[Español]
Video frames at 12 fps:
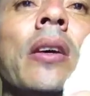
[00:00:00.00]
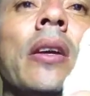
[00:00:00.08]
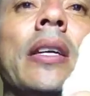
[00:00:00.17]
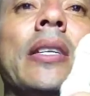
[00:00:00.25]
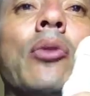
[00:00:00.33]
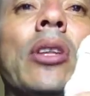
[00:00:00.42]

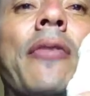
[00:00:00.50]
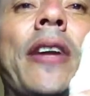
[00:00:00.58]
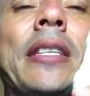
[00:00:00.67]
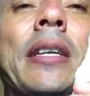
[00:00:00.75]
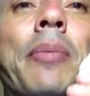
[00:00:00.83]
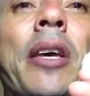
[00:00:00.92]
La segunda
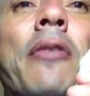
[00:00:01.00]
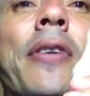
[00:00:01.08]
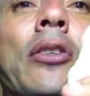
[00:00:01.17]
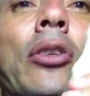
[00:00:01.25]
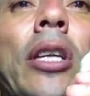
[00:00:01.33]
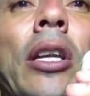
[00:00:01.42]
frase empieza en fa
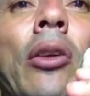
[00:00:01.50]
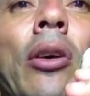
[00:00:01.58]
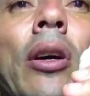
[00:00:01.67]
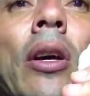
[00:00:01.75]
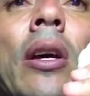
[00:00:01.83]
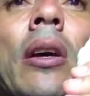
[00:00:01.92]
sostenido.